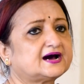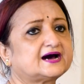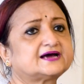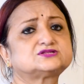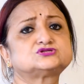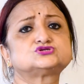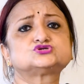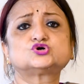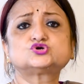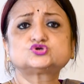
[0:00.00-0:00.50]
আর
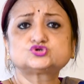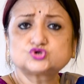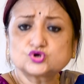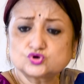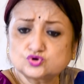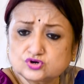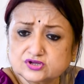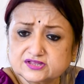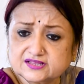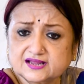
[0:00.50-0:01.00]

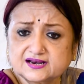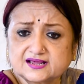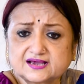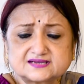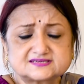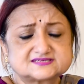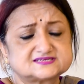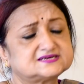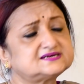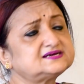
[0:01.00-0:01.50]
ছোট্টগুলো যারা
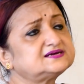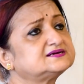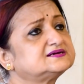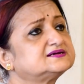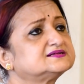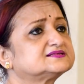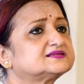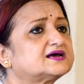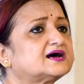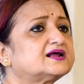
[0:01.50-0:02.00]
আসে
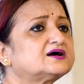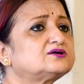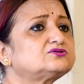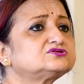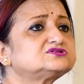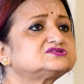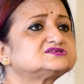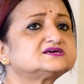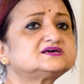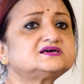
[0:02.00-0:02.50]
তারা
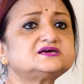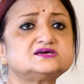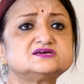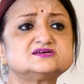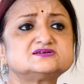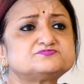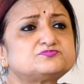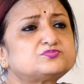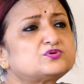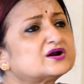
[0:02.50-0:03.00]
হচ্ছে
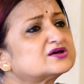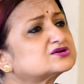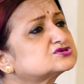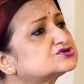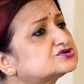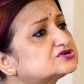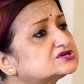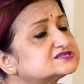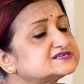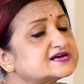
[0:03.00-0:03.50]

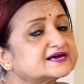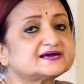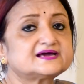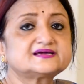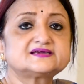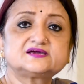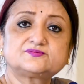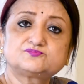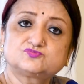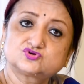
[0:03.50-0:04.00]
পড়াশোনার
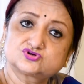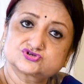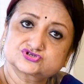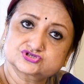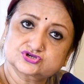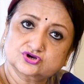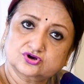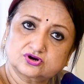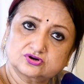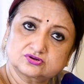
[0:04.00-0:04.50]
জায়গায় গিয়ে
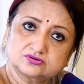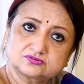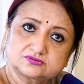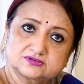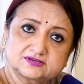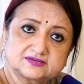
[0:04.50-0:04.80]
মুখস্থ করো